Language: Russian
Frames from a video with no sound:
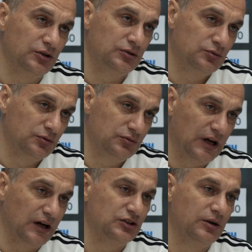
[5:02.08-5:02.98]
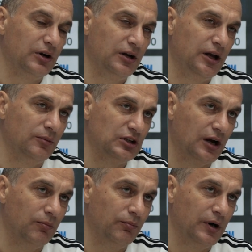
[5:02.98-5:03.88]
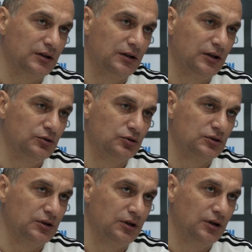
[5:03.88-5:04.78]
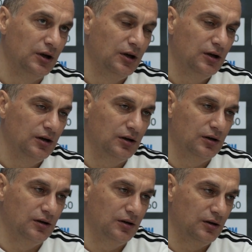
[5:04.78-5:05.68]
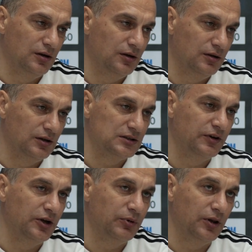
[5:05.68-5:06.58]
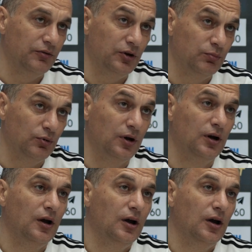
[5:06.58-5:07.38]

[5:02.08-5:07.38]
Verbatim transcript: ниже, но ну, также обороняемся компактно, надежно э, на своей половине поля.